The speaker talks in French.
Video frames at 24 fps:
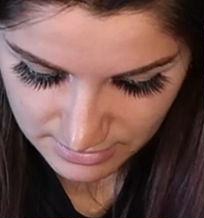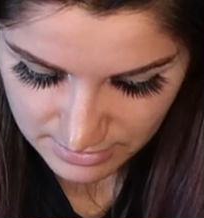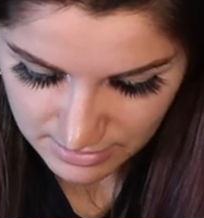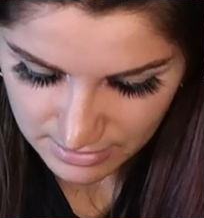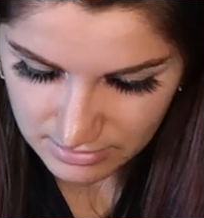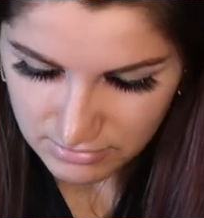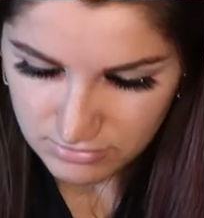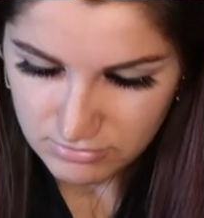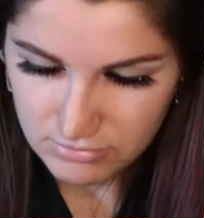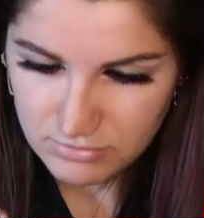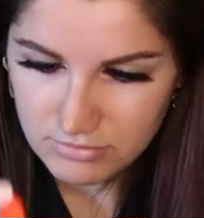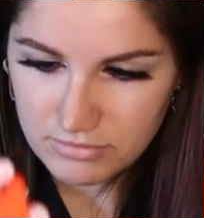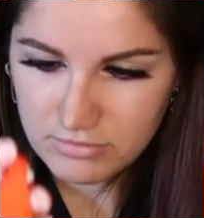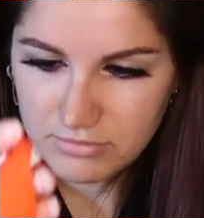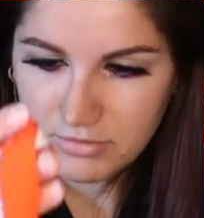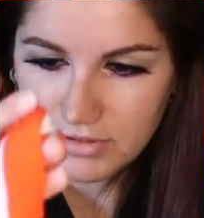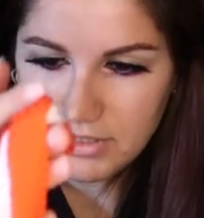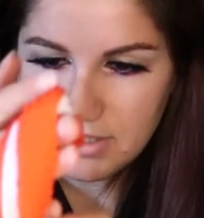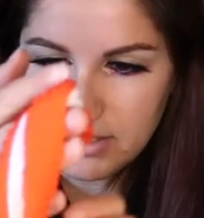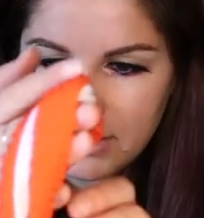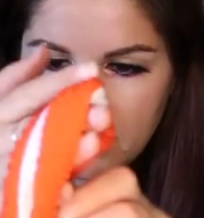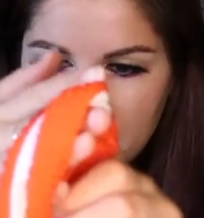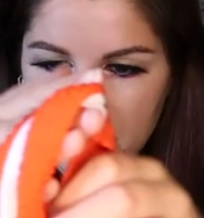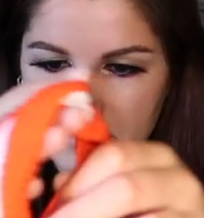et le haut
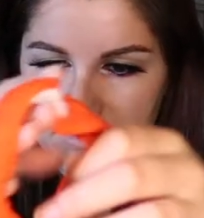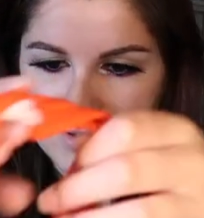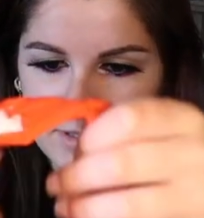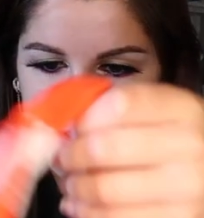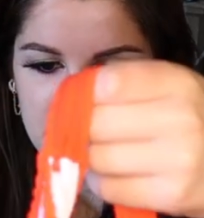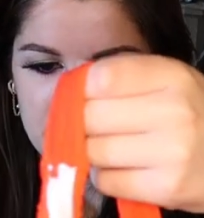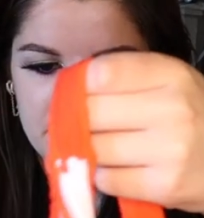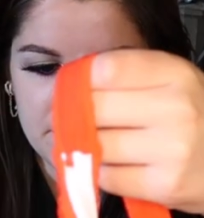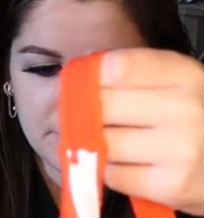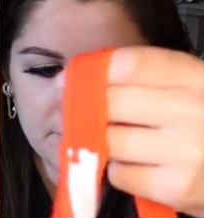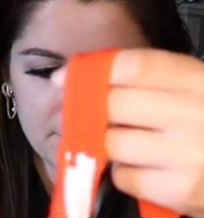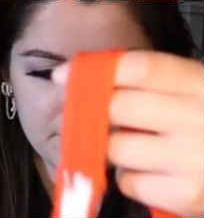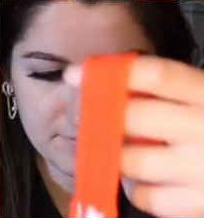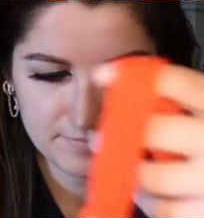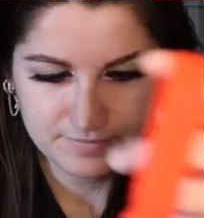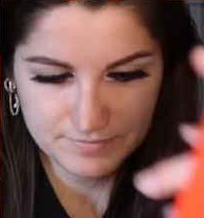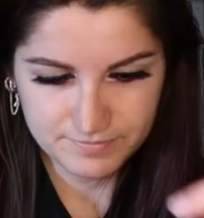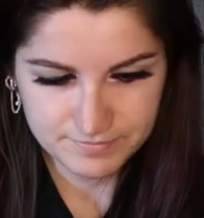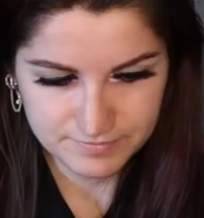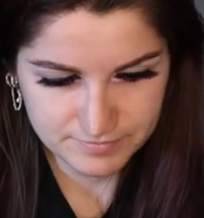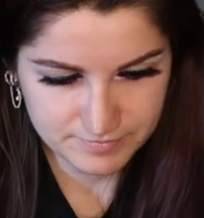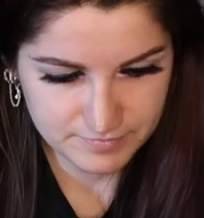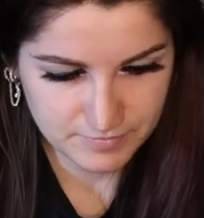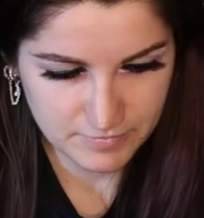il est comme ça.
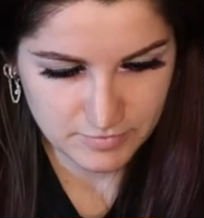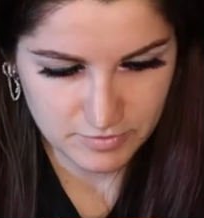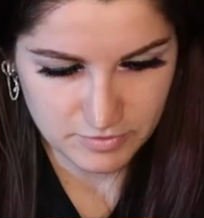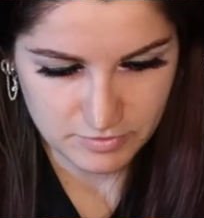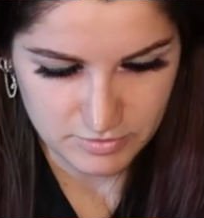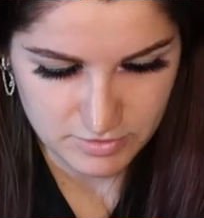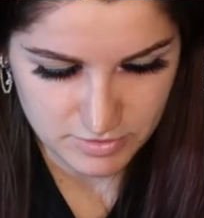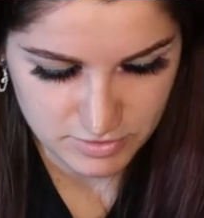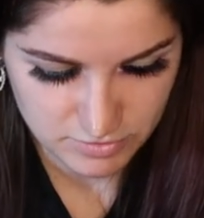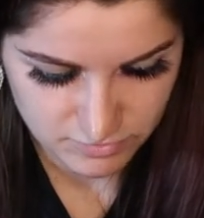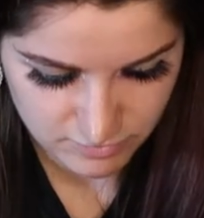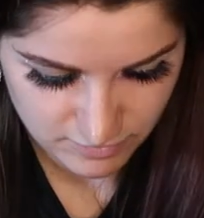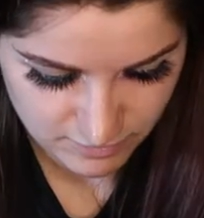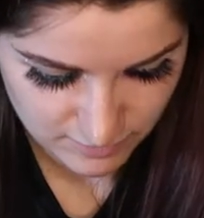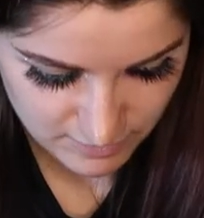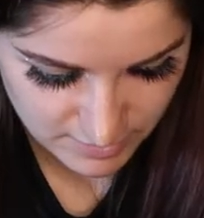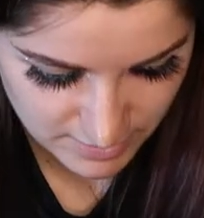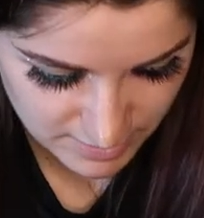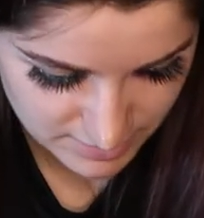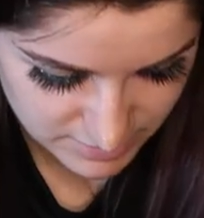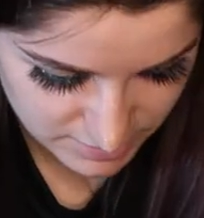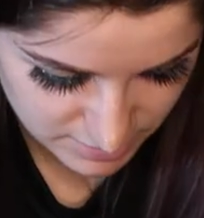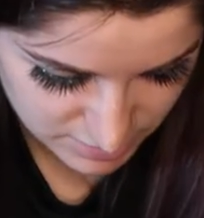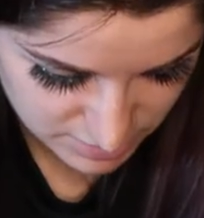je vais vous
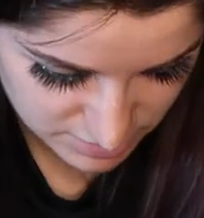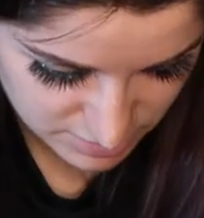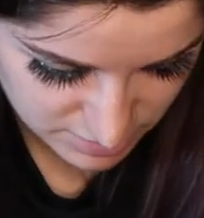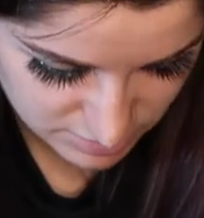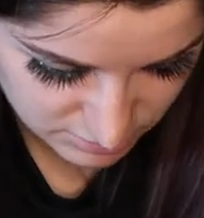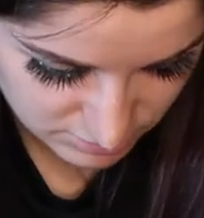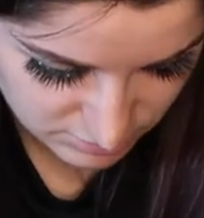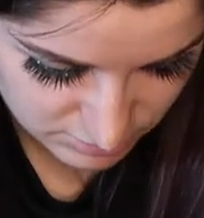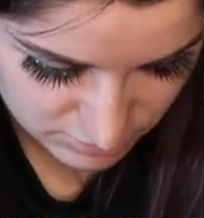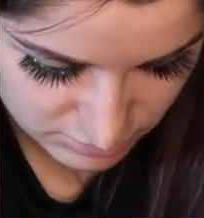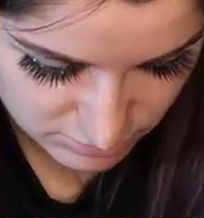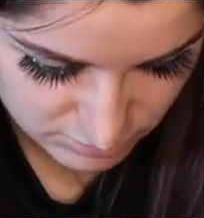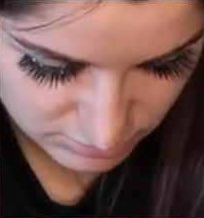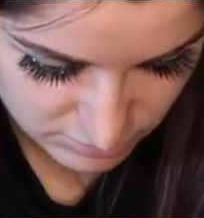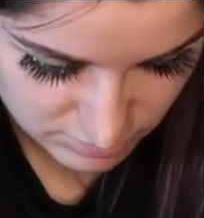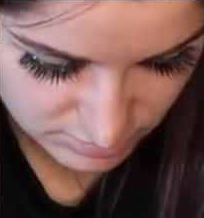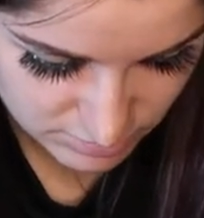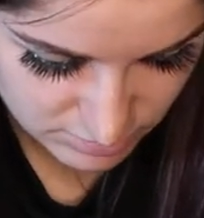l'attacher dans le dos.